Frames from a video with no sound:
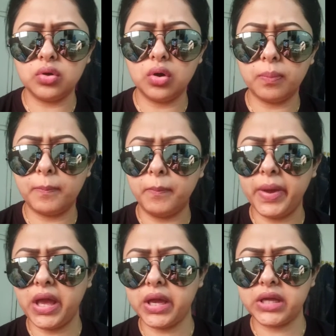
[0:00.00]
এই তো
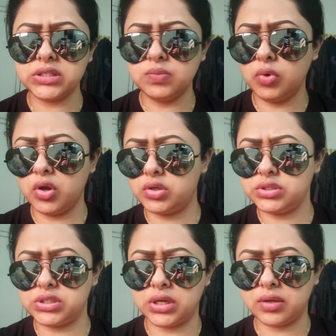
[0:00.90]
পেয়ে গেছি মনে
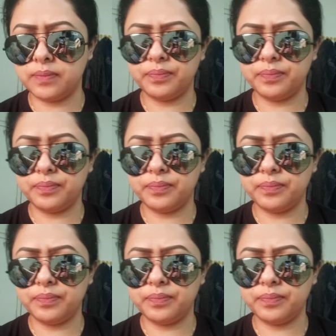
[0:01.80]
হচ্ছে